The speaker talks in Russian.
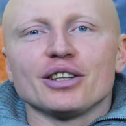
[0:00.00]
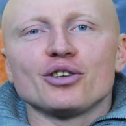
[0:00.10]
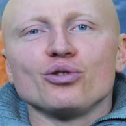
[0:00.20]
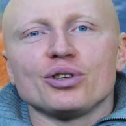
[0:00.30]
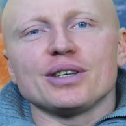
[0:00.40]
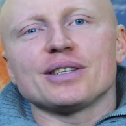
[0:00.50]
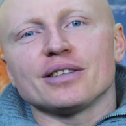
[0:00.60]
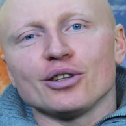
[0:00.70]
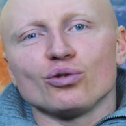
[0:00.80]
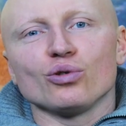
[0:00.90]
наткнетесь
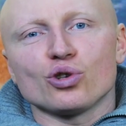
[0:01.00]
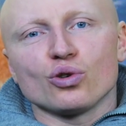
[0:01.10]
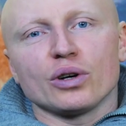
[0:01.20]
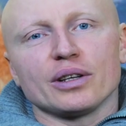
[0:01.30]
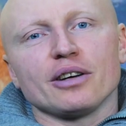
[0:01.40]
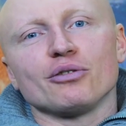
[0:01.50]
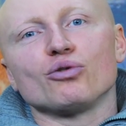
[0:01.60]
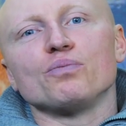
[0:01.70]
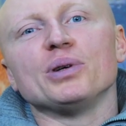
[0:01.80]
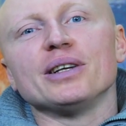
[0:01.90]
на то, что когда
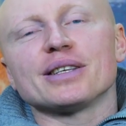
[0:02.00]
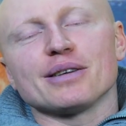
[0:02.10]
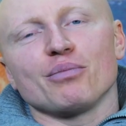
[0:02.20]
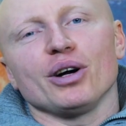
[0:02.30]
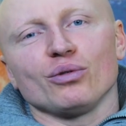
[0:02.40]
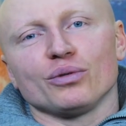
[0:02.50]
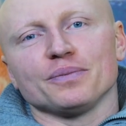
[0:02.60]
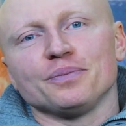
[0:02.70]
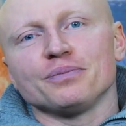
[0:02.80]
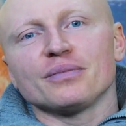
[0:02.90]
вы купили
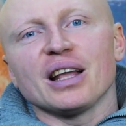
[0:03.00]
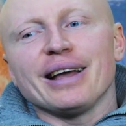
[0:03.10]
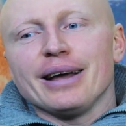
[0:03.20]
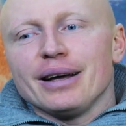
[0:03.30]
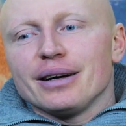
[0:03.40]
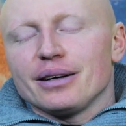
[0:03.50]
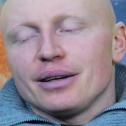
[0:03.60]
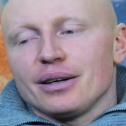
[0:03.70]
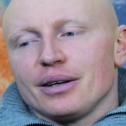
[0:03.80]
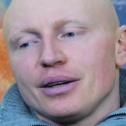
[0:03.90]
собаку,
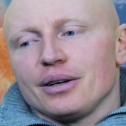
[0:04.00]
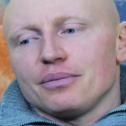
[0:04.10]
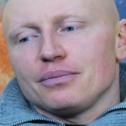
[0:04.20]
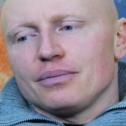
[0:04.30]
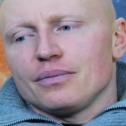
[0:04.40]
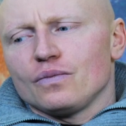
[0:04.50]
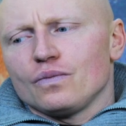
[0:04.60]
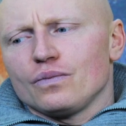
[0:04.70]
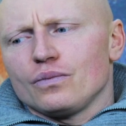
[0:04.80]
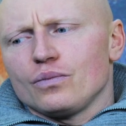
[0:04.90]
а,
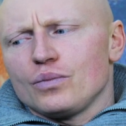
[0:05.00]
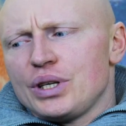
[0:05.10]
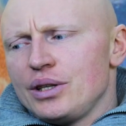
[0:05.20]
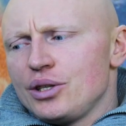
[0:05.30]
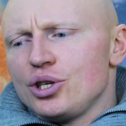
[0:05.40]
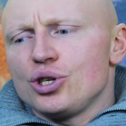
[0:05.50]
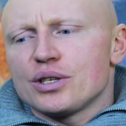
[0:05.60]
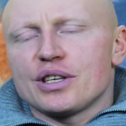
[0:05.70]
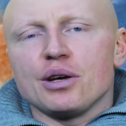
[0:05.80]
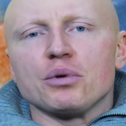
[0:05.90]

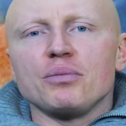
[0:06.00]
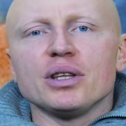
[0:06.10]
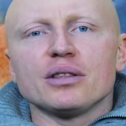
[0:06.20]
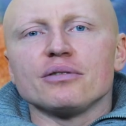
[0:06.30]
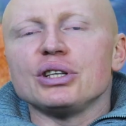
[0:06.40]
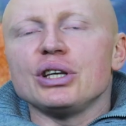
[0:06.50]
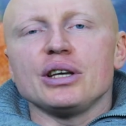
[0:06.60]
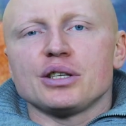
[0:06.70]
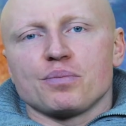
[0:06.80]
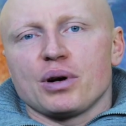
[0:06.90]
генетические моменты вы
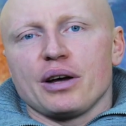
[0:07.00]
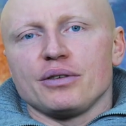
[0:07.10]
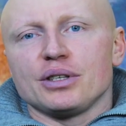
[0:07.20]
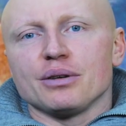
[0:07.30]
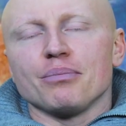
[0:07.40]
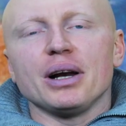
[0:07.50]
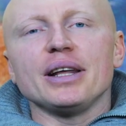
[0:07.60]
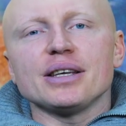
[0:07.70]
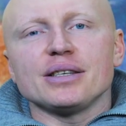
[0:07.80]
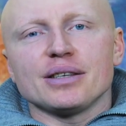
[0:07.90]
не исправите.
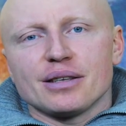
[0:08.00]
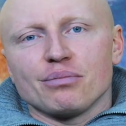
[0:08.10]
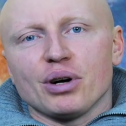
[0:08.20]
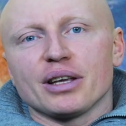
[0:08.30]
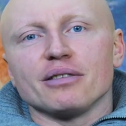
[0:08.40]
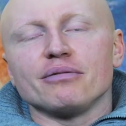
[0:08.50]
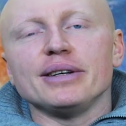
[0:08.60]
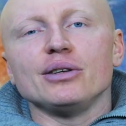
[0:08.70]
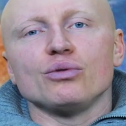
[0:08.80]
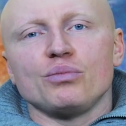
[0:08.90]
Болезни собаки
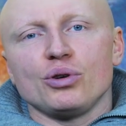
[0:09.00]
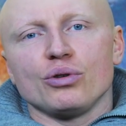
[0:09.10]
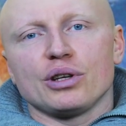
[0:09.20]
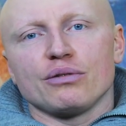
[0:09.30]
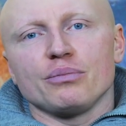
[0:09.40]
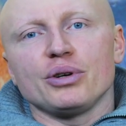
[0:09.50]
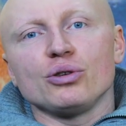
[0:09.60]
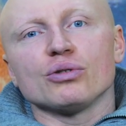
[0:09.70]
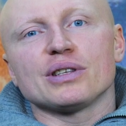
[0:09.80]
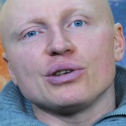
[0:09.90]
вы не уберете. Вам
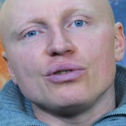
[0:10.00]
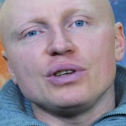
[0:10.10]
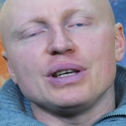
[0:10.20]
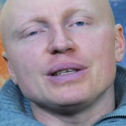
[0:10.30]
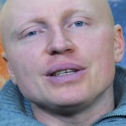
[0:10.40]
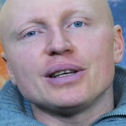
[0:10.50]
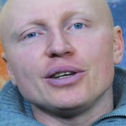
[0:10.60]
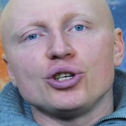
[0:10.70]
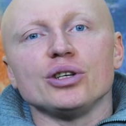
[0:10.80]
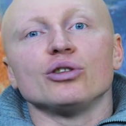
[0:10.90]
придется ее ездить,
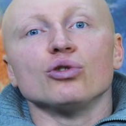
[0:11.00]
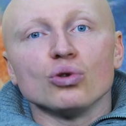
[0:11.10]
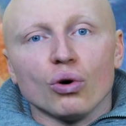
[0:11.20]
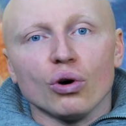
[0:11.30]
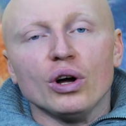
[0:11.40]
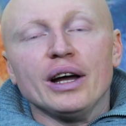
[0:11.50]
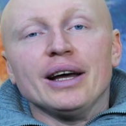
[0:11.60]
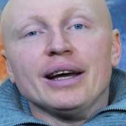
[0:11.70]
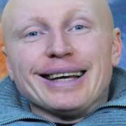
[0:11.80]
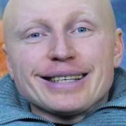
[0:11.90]
лечить. Но
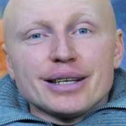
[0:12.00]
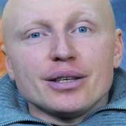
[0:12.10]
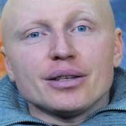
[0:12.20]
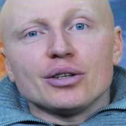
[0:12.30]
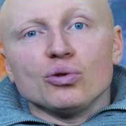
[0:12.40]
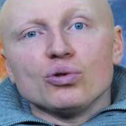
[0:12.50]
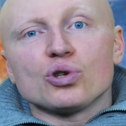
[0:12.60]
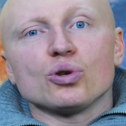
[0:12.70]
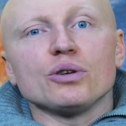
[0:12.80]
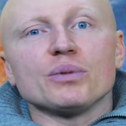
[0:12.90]
за
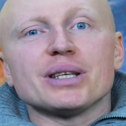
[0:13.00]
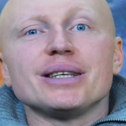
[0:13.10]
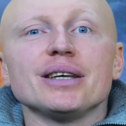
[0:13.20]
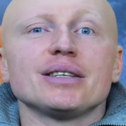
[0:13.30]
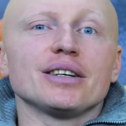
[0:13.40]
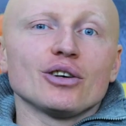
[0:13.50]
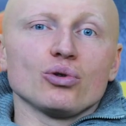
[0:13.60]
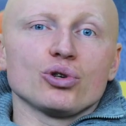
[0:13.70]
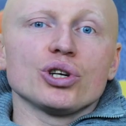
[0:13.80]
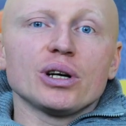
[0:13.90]
недорогую стоимость есть и
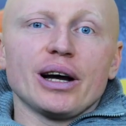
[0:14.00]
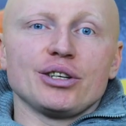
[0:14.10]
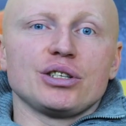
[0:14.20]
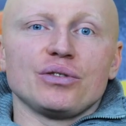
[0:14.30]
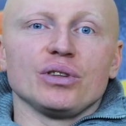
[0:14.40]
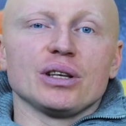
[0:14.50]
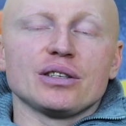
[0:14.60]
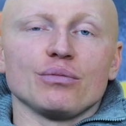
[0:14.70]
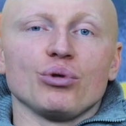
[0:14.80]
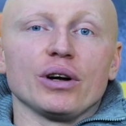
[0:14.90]
хорошие качественные
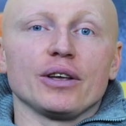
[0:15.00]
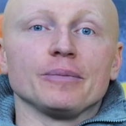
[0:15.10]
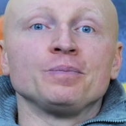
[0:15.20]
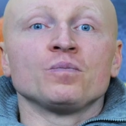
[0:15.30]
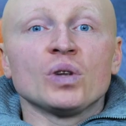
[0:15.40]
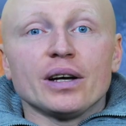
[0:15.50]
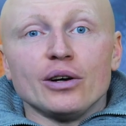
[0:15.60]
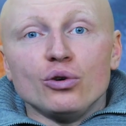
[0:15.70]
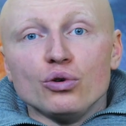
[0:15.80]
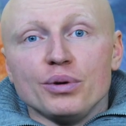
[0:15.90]
собаки.
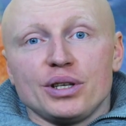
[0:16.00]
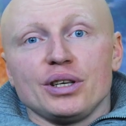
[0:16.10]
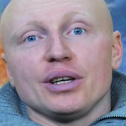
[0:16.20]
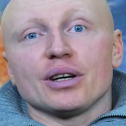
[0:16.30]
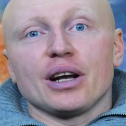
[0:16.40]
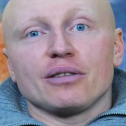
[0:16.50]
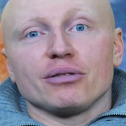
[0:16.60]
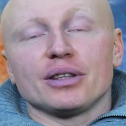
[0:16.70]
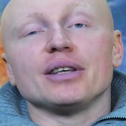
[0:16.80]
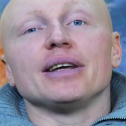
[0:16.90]
Любите играть
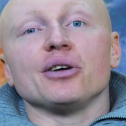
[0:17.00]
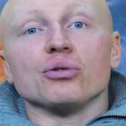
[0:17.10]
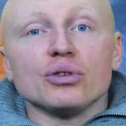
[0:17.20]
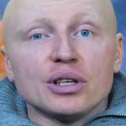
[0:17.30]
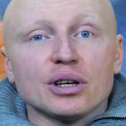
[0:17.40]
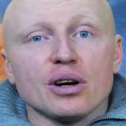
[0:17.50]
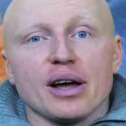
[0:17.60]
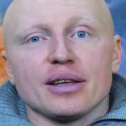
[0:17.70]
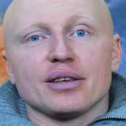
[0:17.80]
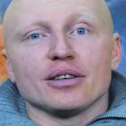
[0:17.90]
в лотерею?
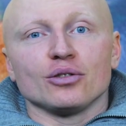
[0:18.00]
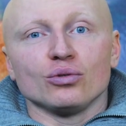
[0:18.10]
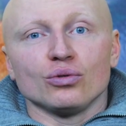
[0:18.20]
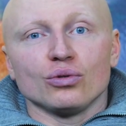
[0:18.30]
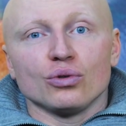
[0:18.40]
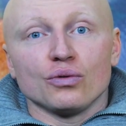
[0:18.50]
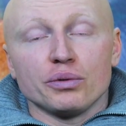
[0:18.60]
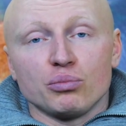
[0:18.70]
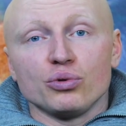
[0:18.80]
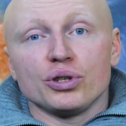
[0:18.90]
Играйте, но
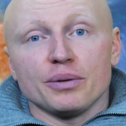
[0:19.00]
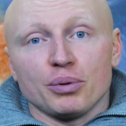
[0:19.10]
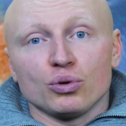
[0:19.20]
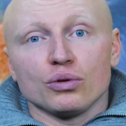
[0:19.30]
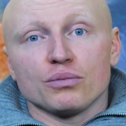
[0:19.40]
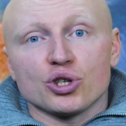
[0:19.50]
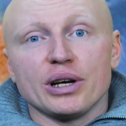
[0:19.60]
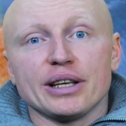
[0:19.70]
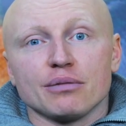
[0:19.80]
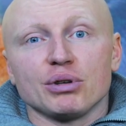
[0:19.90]
вы будете потом
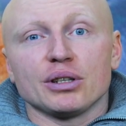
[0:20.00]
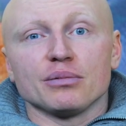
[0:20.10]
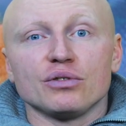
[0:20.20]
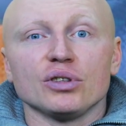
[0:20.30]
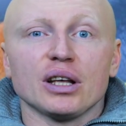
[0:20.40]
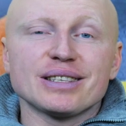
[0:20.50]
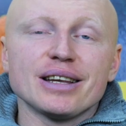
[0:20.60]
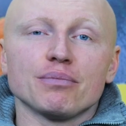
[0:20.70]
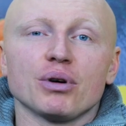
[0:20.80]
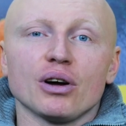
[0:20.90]
жалеть об этом 12
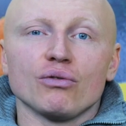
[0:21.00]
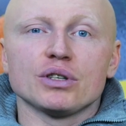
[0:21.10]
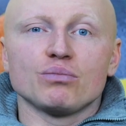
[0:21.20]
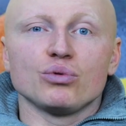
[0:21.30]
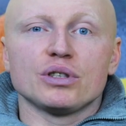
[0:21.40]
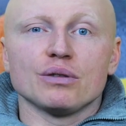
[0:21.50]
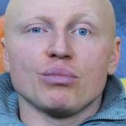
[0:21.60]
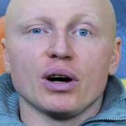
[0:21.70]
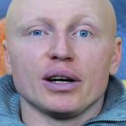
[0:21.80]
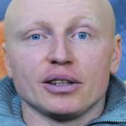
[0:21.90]
лет, пока у вас будет
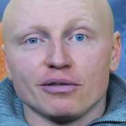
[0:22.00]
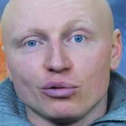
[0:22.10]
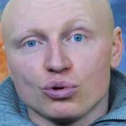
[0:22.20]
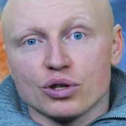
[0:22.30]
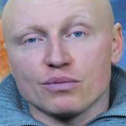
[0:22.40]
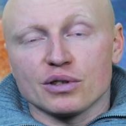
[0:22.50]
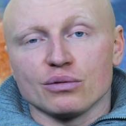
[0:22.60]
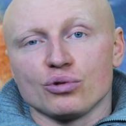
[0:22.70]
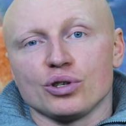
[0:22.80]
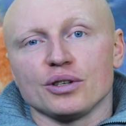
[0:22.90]
собака. Это в лучшем
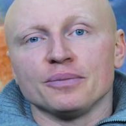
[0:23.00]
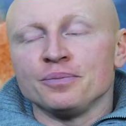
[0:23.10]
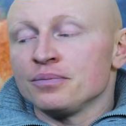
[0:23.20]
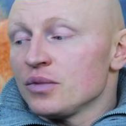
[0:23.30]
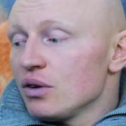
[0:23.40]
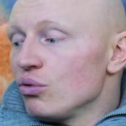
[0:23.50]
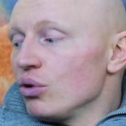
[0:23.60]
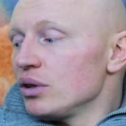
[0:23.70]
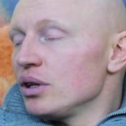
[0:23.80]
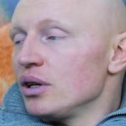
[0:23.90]
случае.
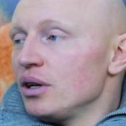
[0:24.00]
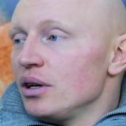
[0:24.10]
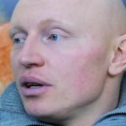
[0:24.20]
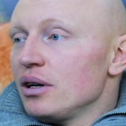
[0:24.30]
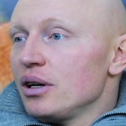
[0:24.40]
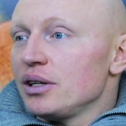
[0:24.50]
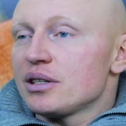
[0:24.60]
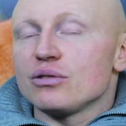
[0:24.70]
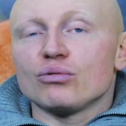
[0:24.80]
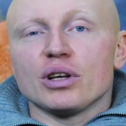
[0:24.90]
Вот. А,
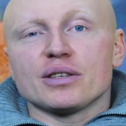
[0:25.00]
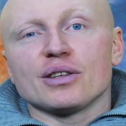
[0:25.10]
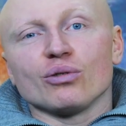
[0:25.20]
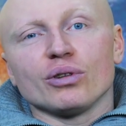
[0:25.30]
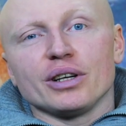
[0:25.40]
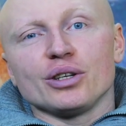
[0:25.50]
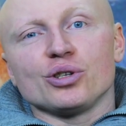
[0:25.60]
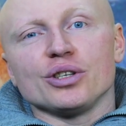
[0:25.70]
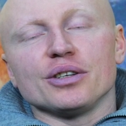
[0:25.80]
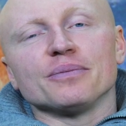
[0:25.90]
если удастся долго
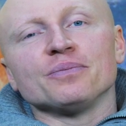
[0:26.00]
лечить.